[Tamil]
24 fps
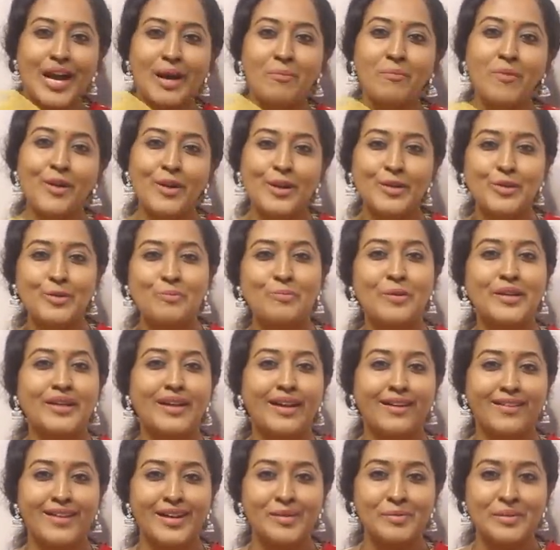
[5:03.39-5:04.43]
அம்மாவோட
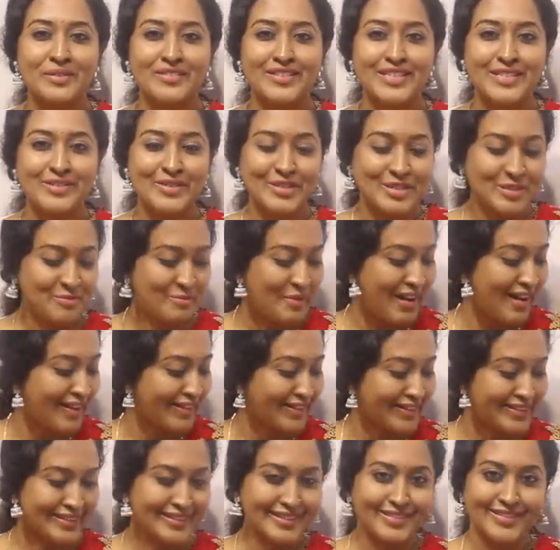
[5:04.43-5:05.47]
துப்பட்டாலாம் இப்படி வச்சு வச்சு
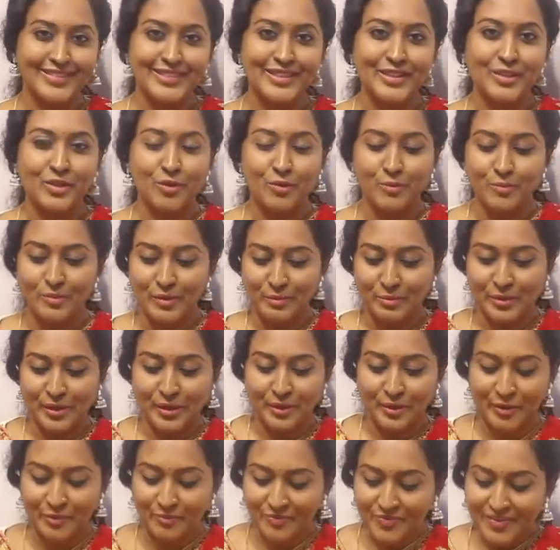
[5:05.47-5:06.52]
பார்க்குறதுக்கு வந்து எனக்கு ரொம்ப
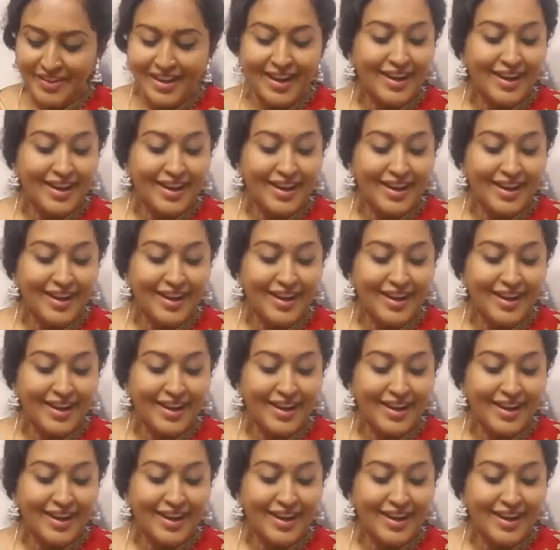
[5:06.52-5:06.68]
பிடிக்கும்